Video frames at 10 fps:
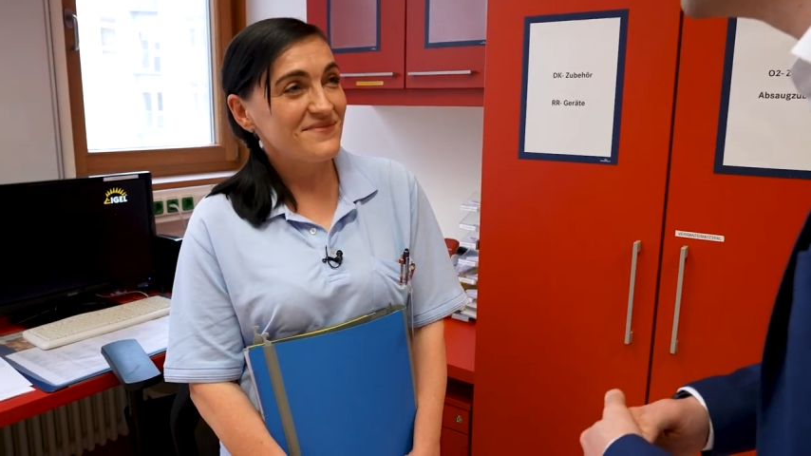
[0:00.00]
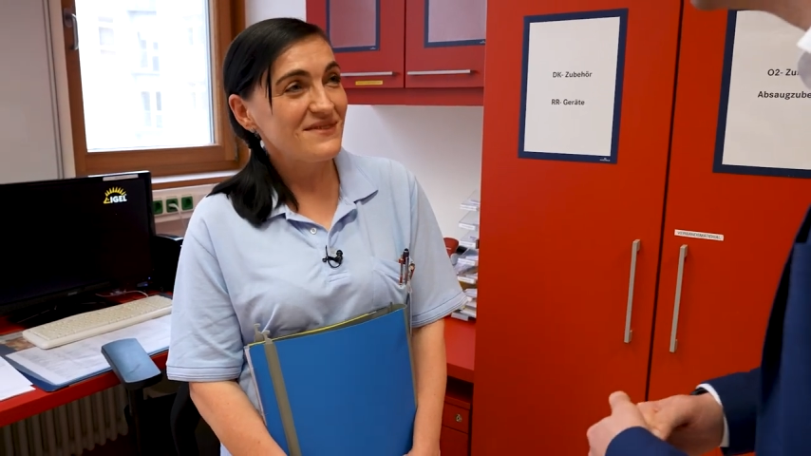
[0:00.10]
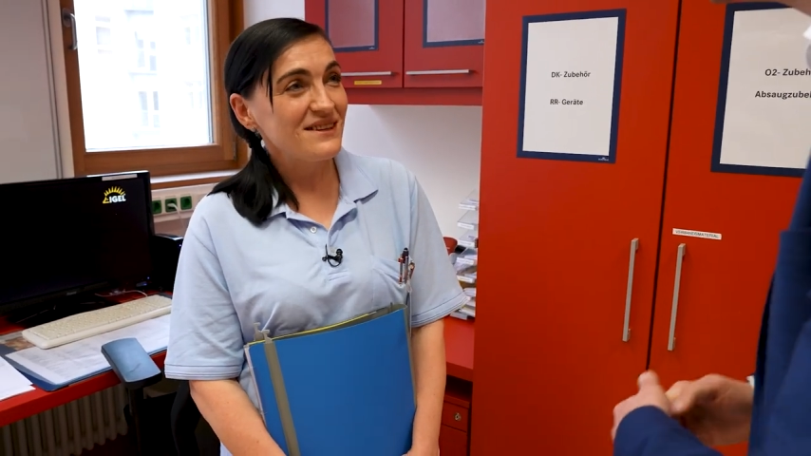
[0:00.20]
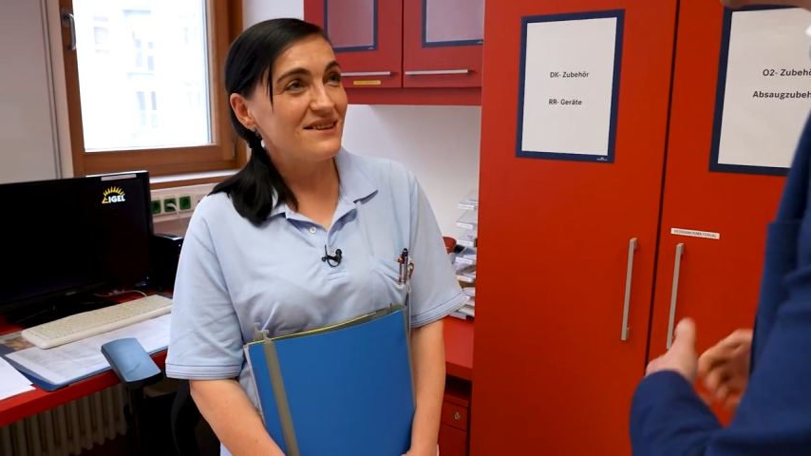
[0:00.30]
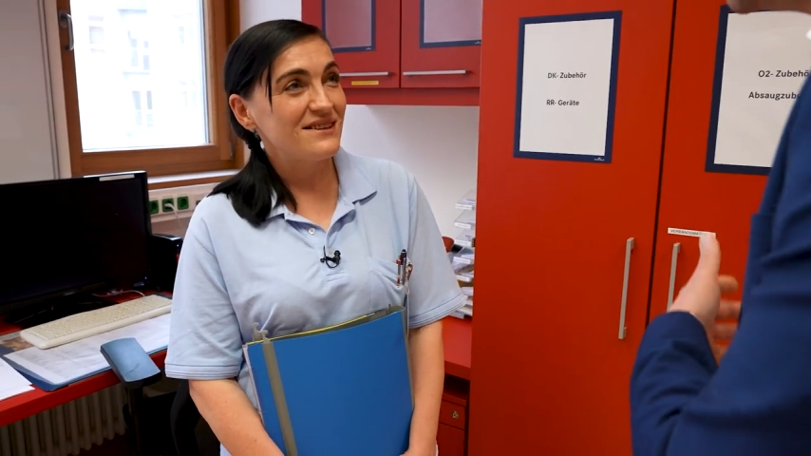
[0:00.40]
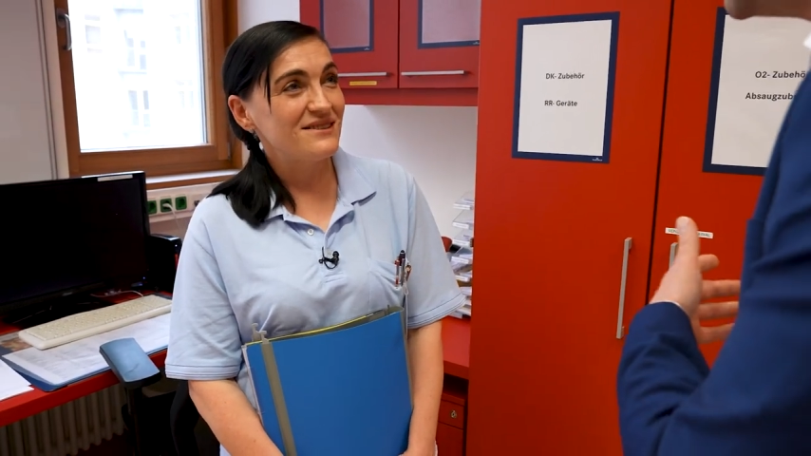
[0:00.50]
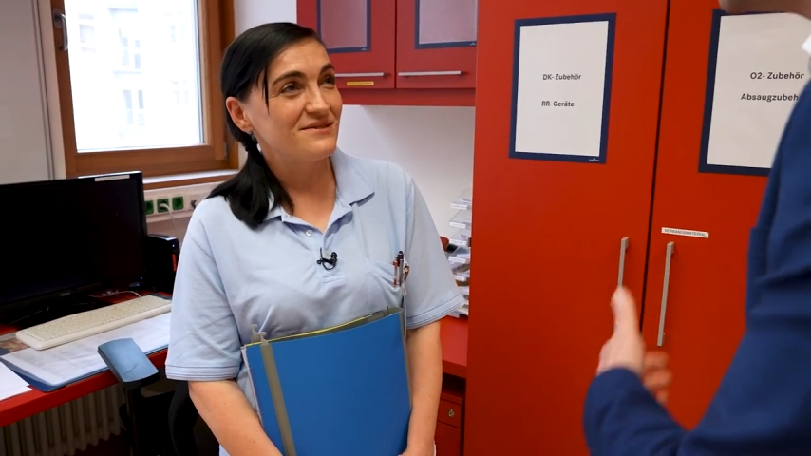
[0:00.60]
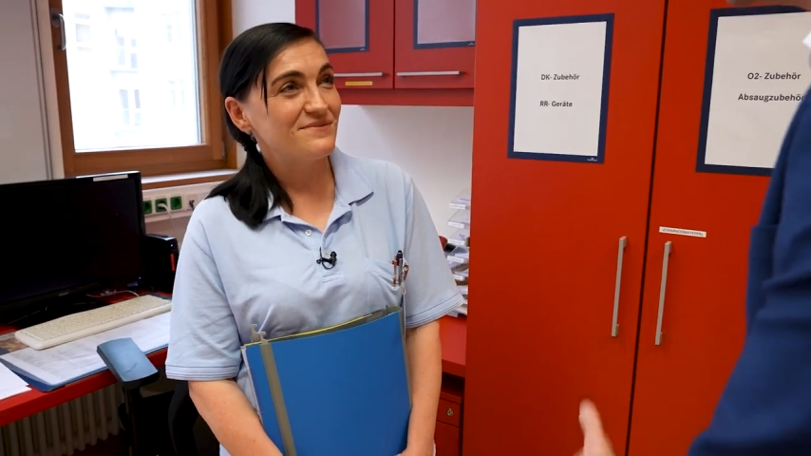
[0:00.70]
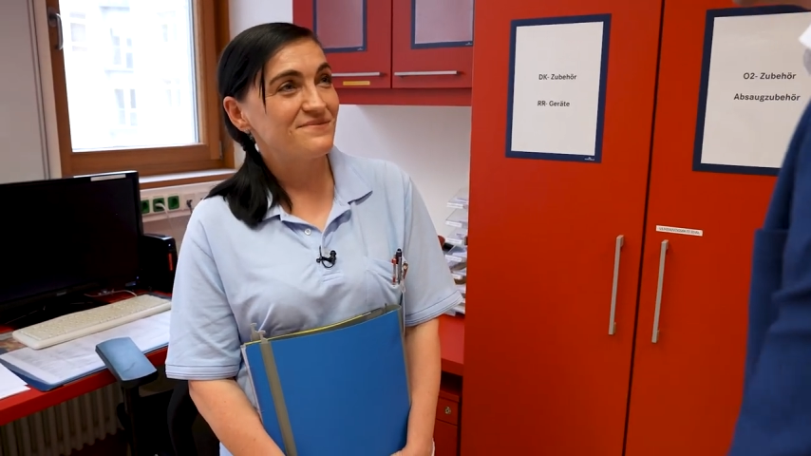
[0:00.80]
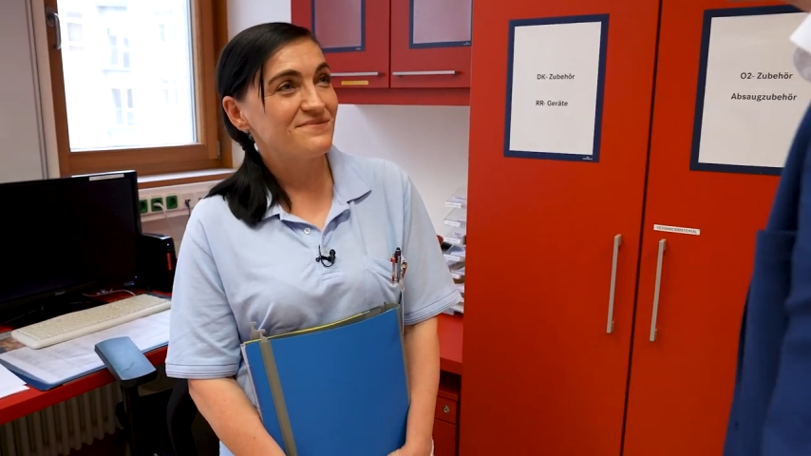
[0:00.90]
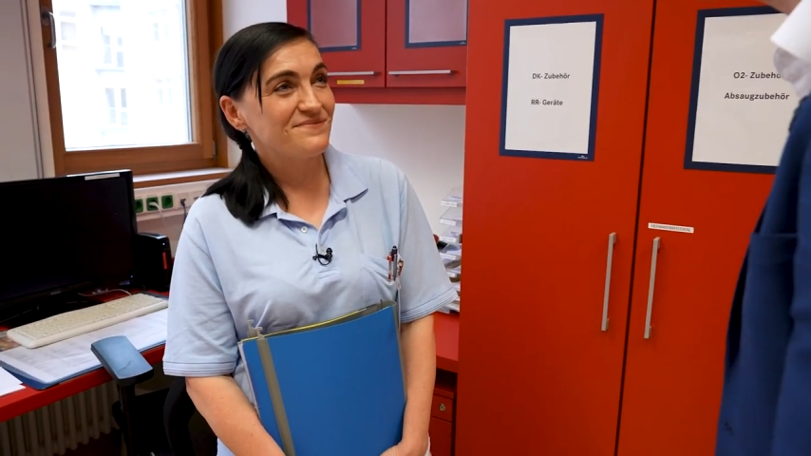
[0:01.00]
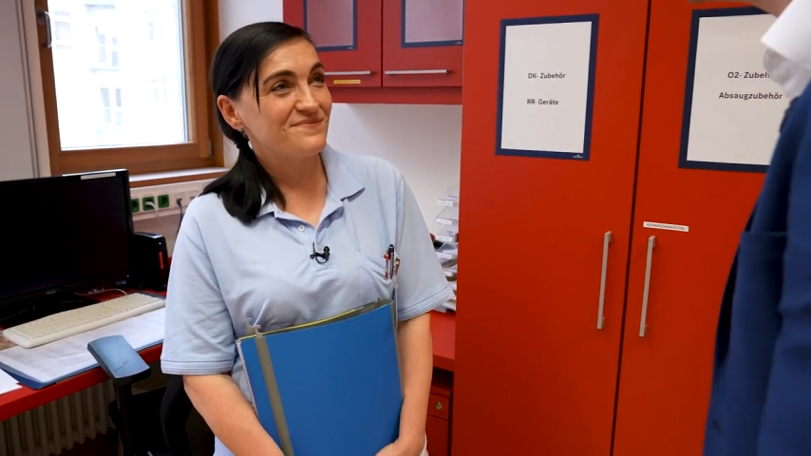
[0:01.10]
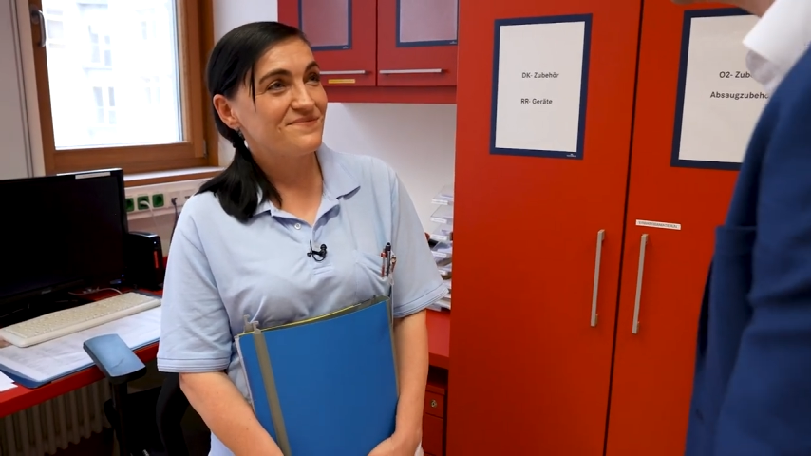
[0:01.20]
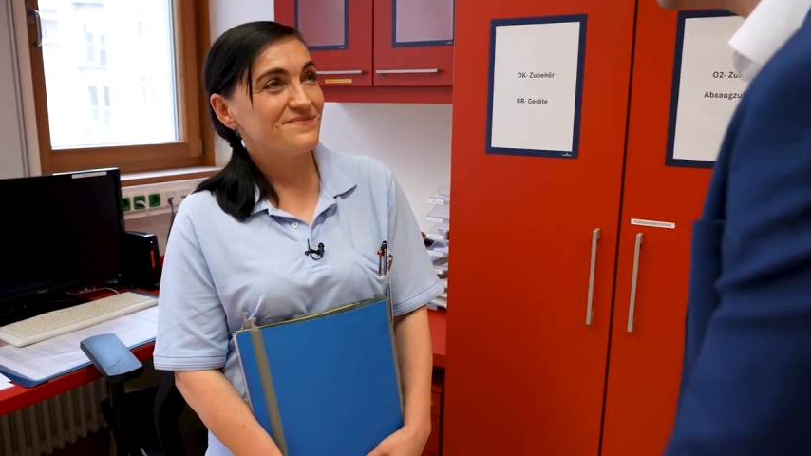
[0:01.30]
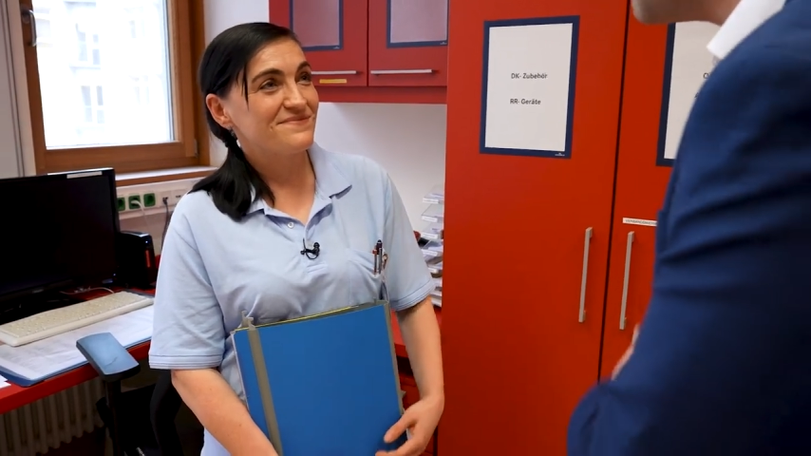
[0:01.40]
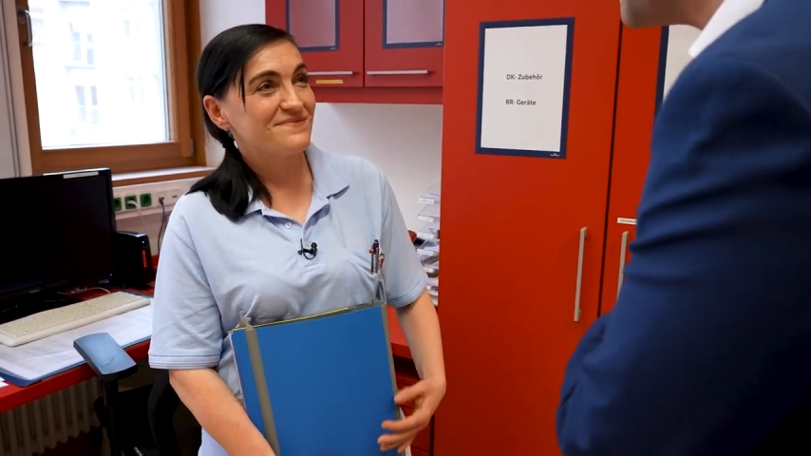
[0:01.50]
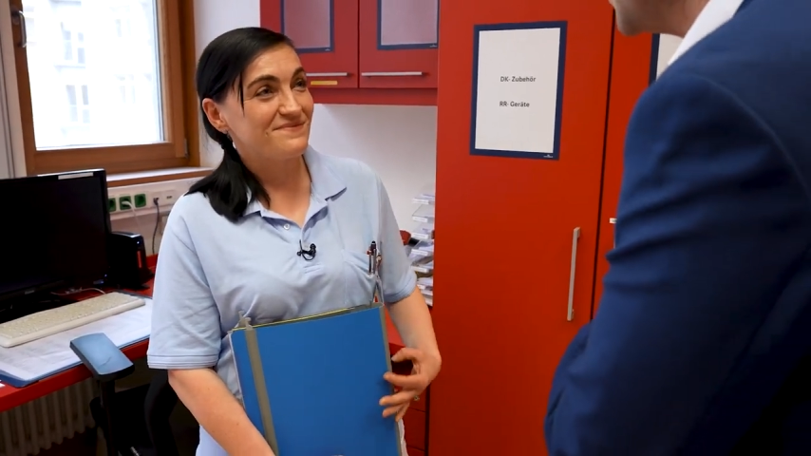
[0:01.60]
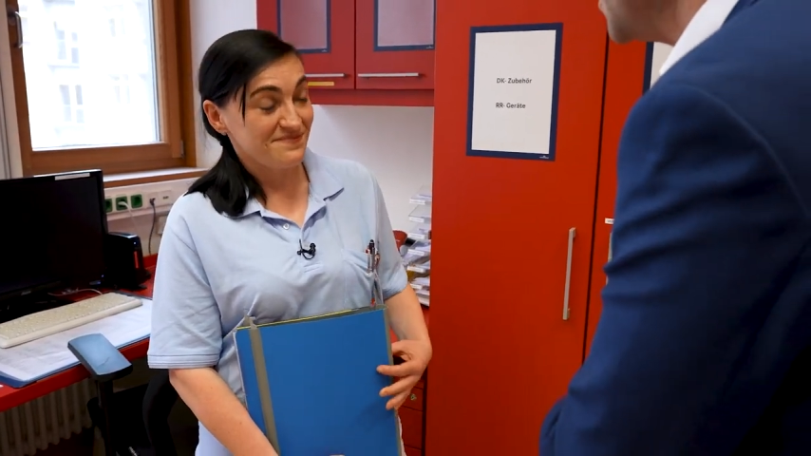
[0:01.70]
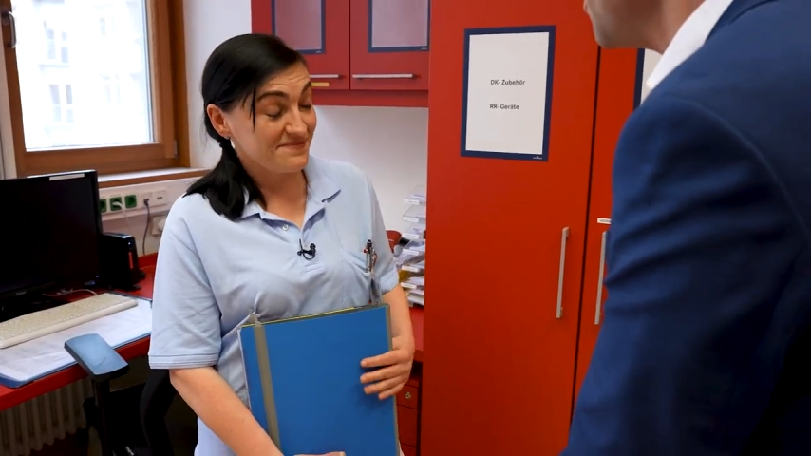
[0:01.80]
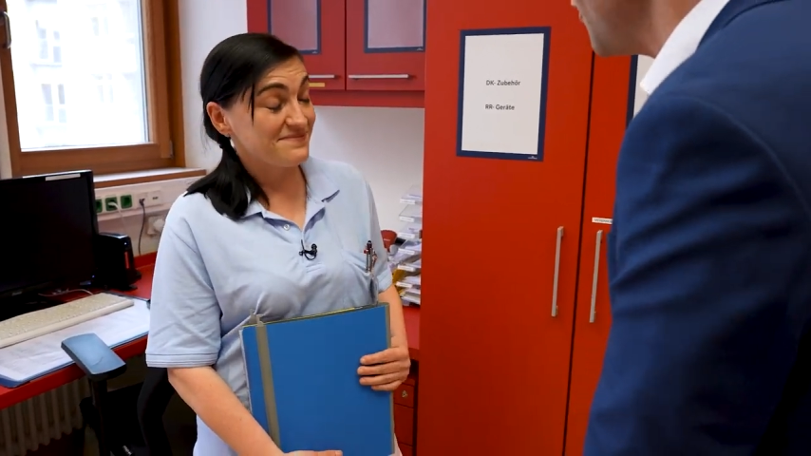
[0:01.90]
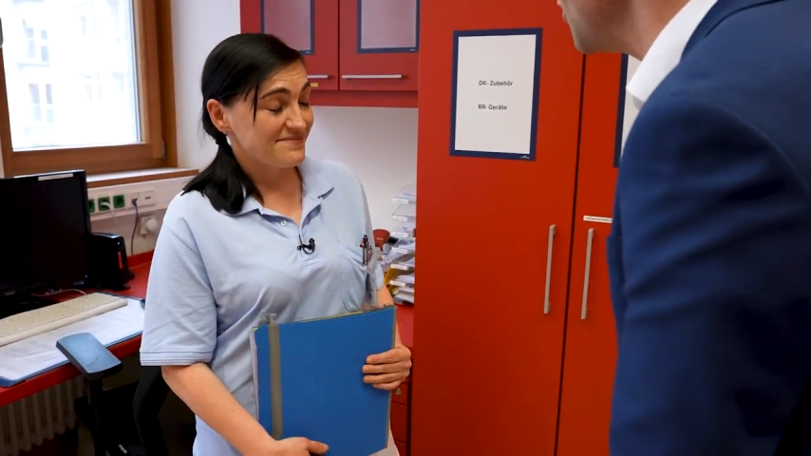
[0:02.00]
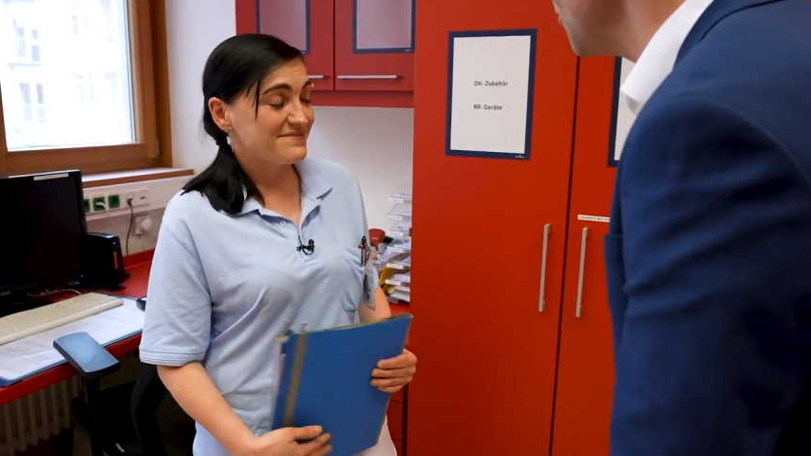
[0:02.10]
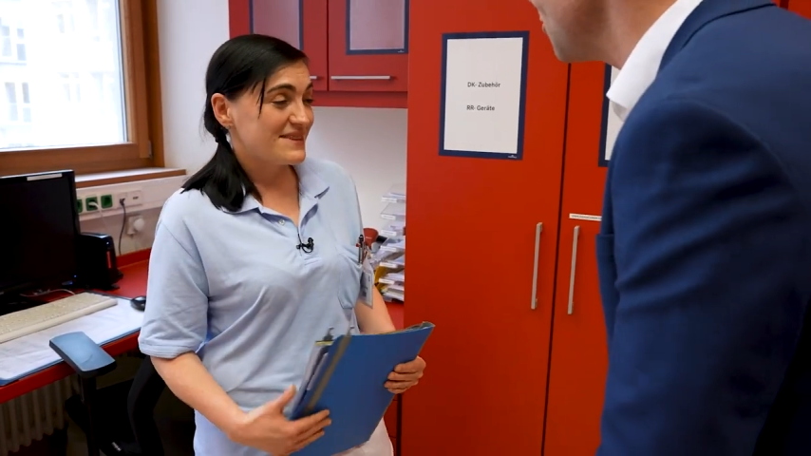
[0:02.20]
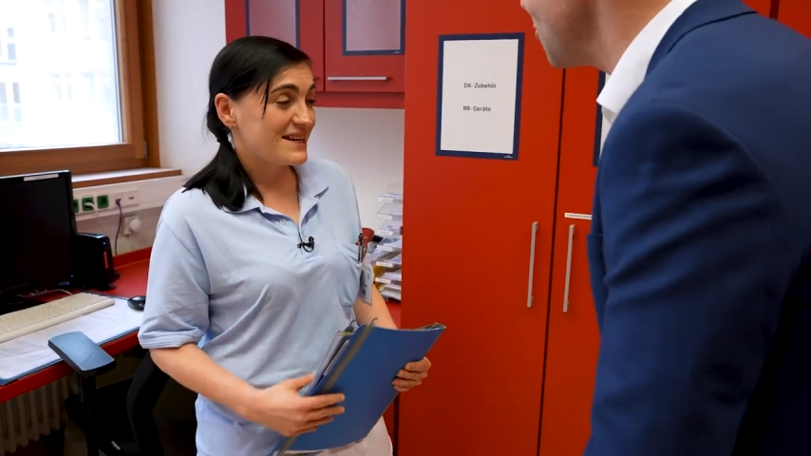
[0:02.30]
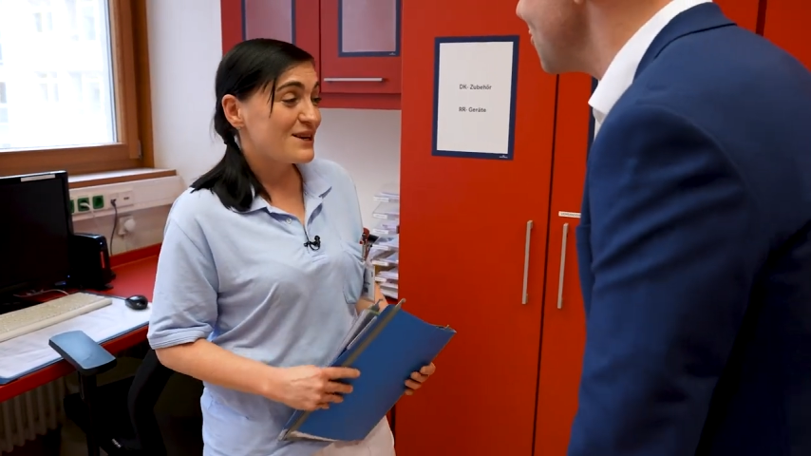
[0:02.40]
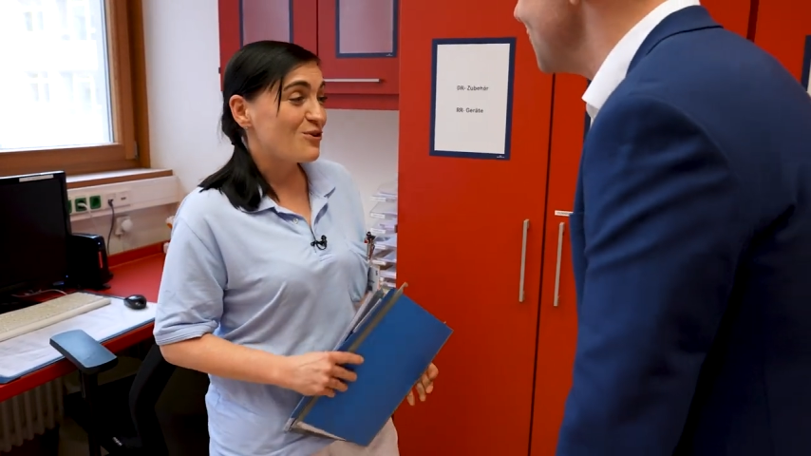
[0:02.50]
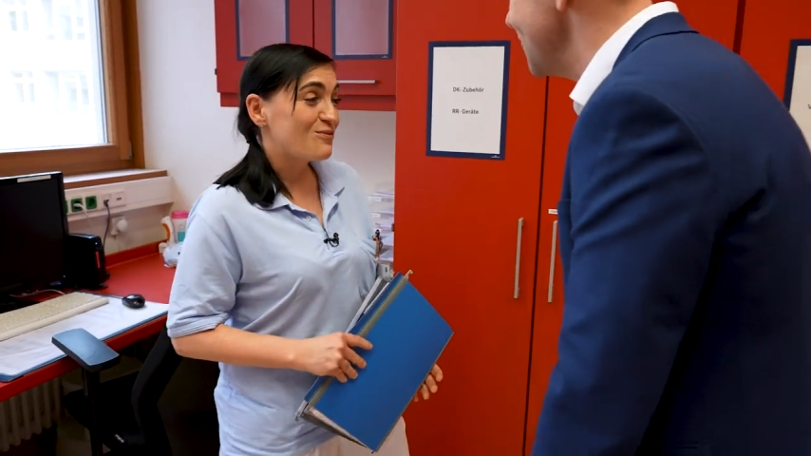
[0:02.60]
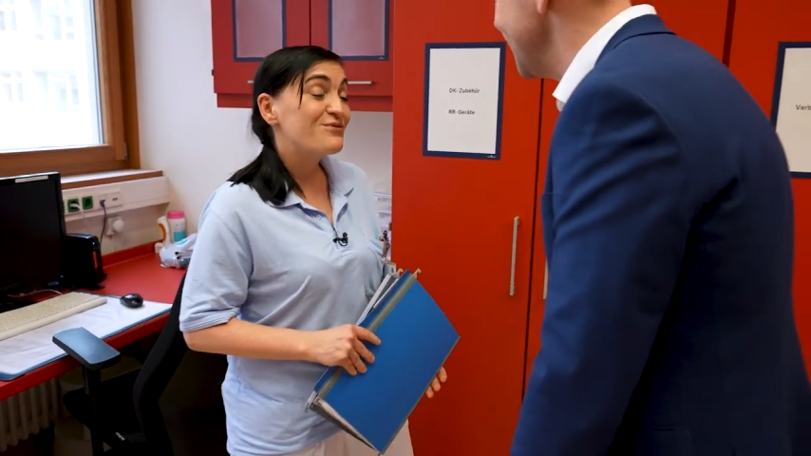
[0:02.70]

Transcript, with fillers: Und äh, ich glaube, die Patientin wartet auch schon. Genau.